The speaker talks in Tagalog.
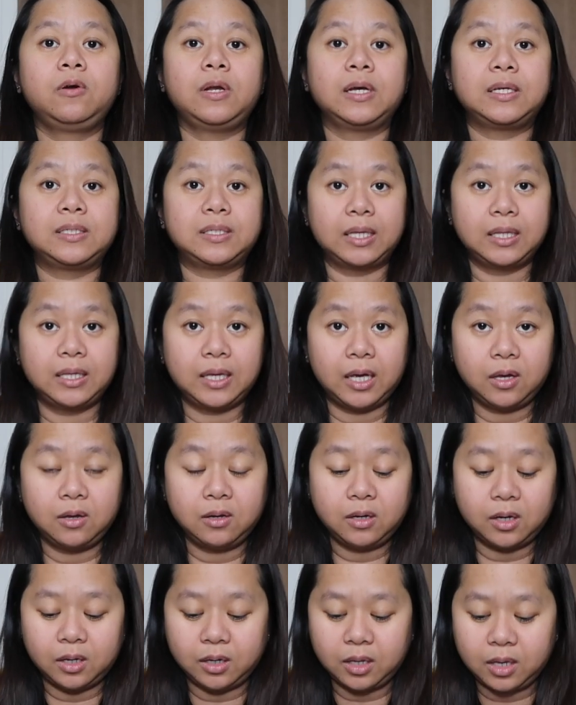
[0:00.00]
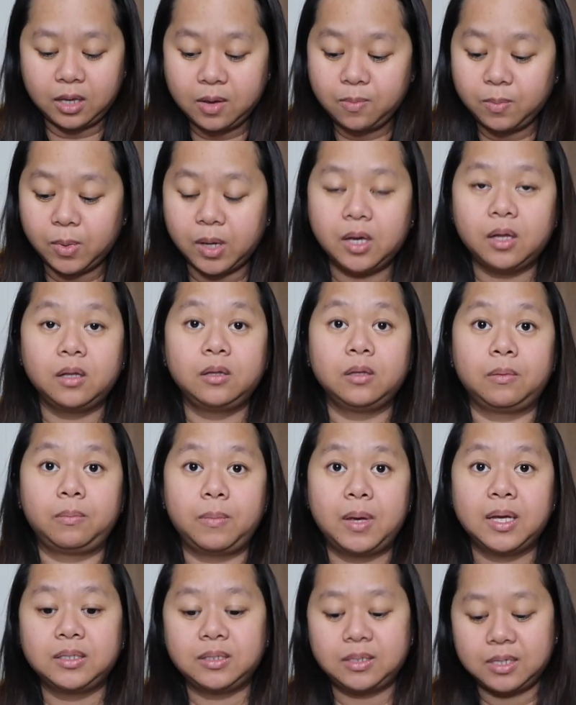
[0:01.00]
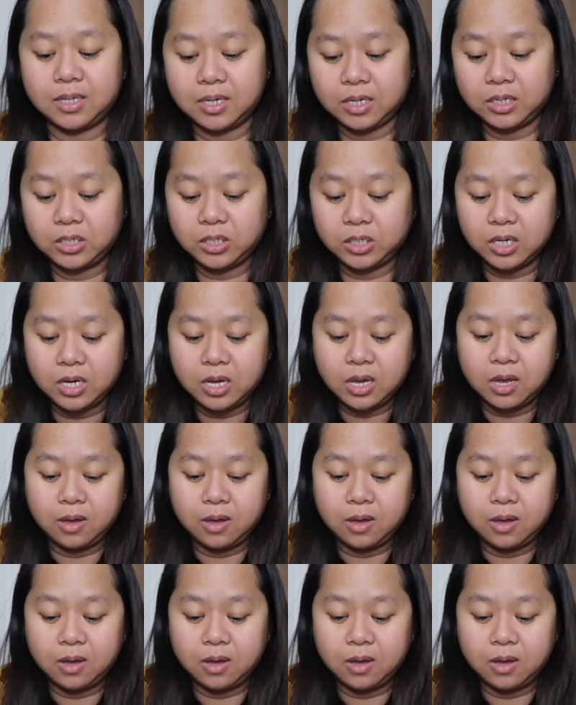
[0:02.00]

nag-send kayo ng email, ng message,